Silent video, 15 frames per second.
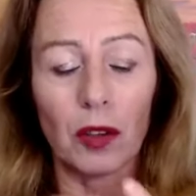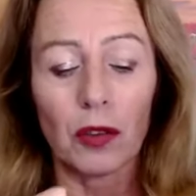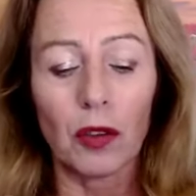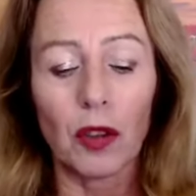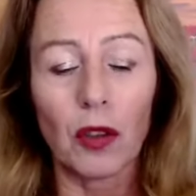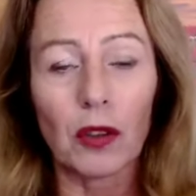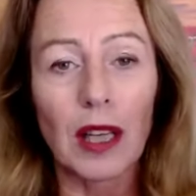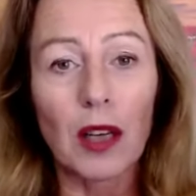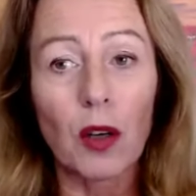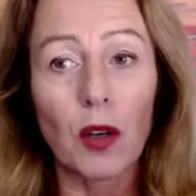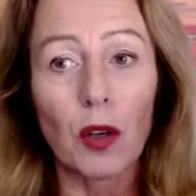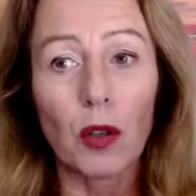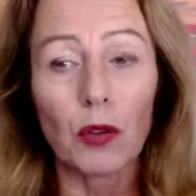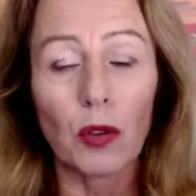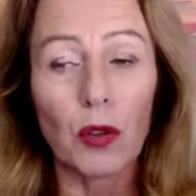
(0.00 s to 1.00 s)
non è
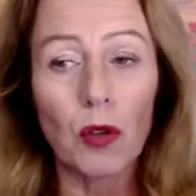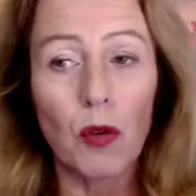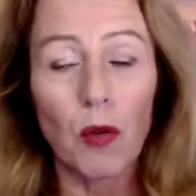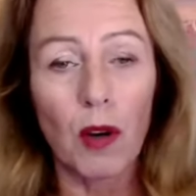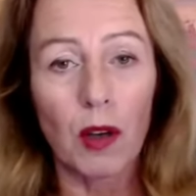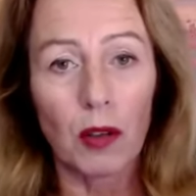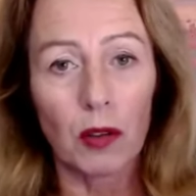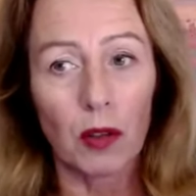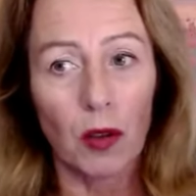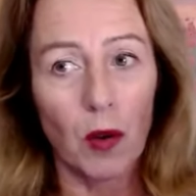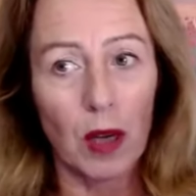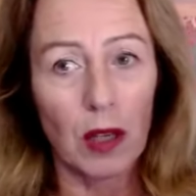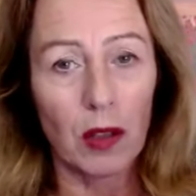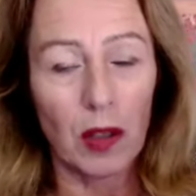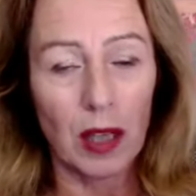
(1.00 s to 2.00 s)
congruo con
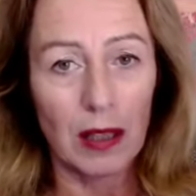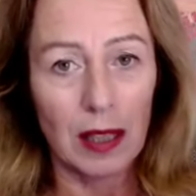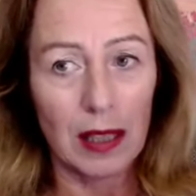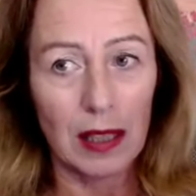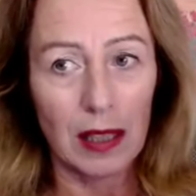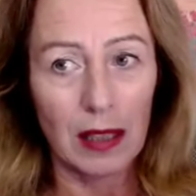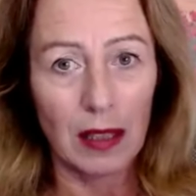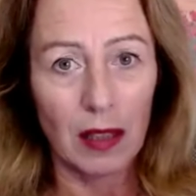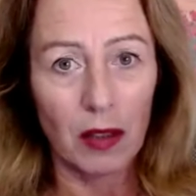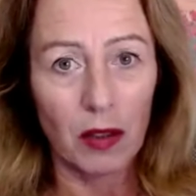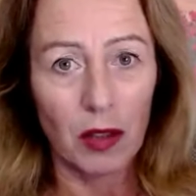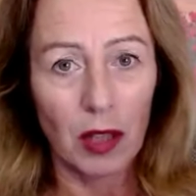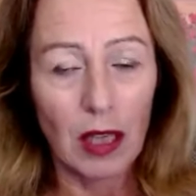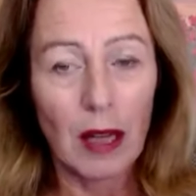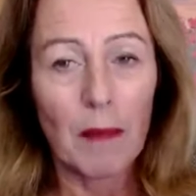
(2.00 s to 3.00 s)
quello che
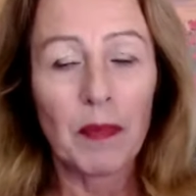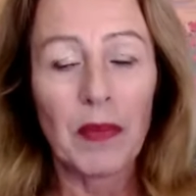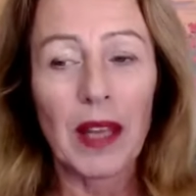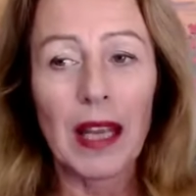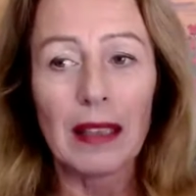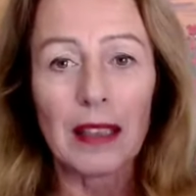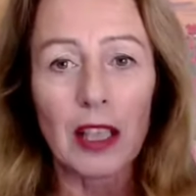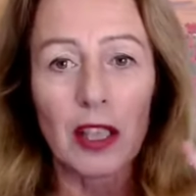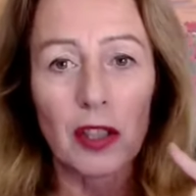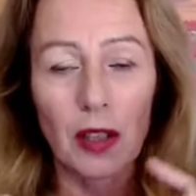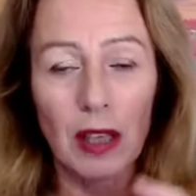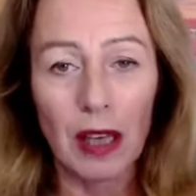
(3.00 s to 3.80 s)
desidero. E adesso il